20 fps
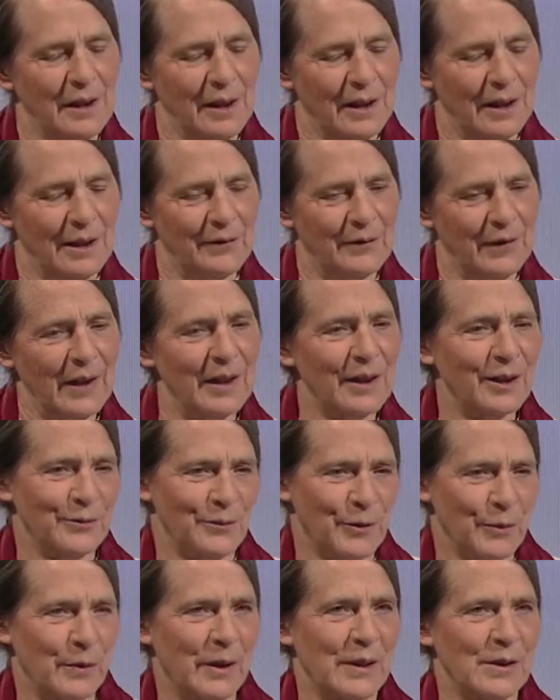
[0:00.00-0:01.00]
Weniger
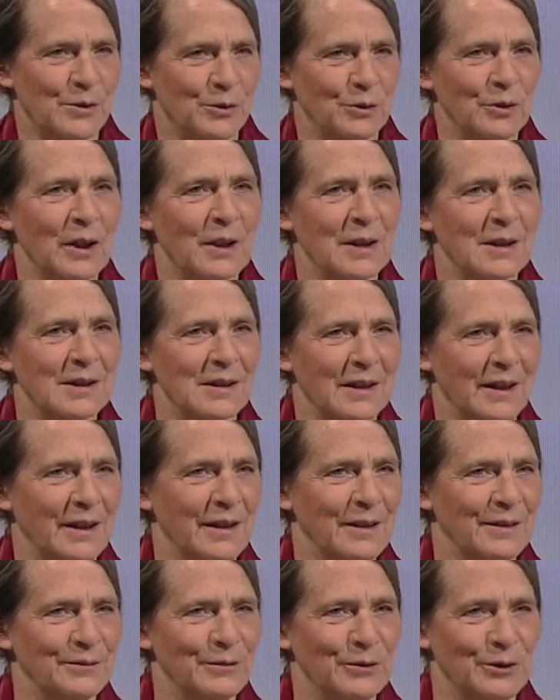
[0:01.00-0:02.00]
für Personen als
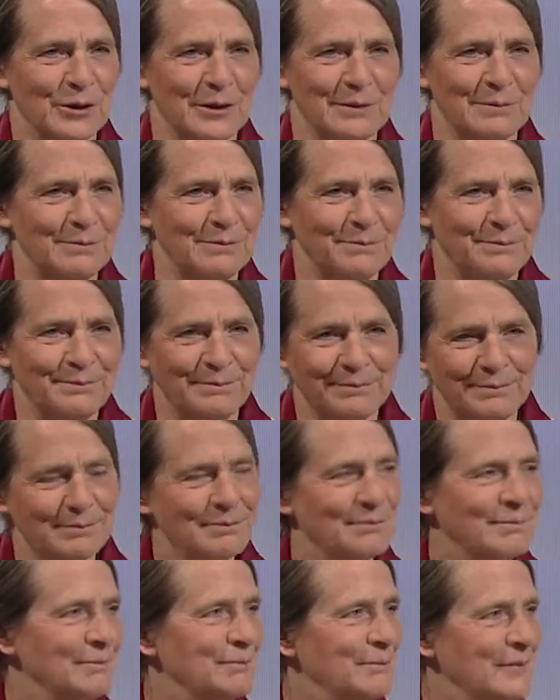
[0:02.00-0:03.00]
eher für
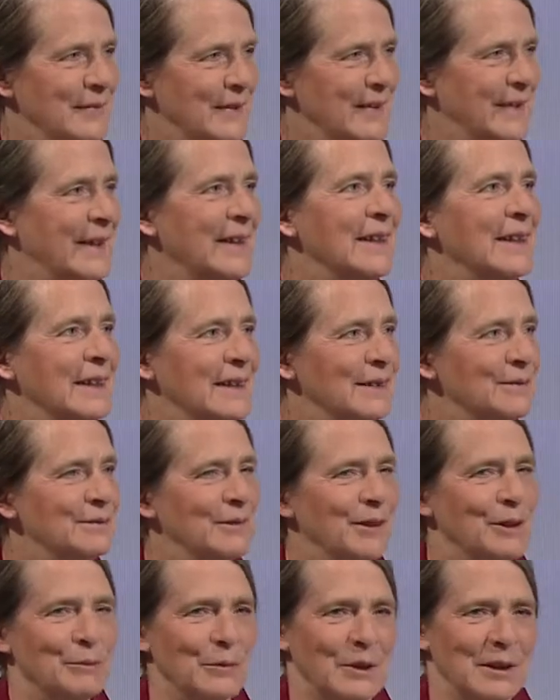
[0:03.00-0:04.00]
Dinge,
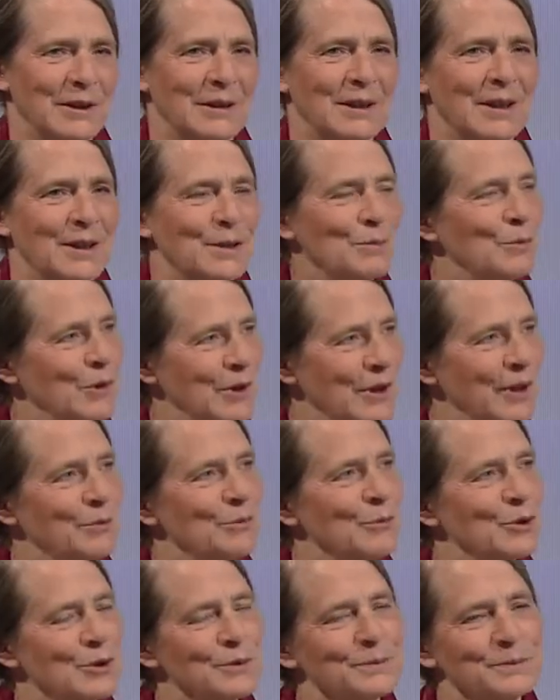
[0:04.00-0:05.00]
die man halt transportieren
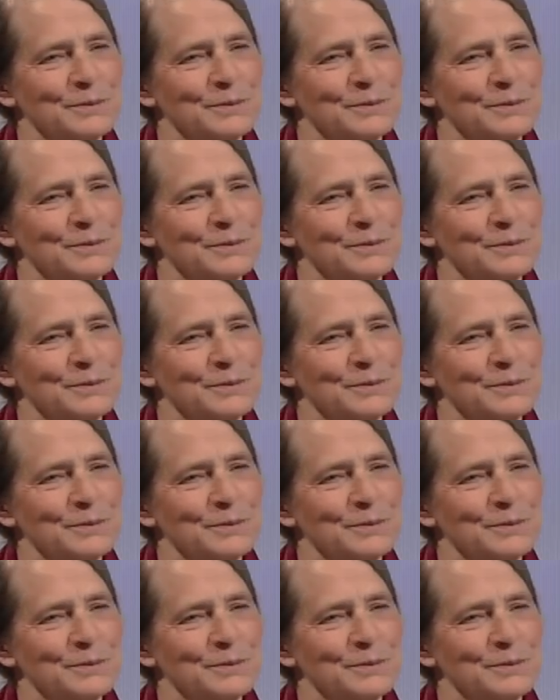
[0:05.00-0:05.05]
muss.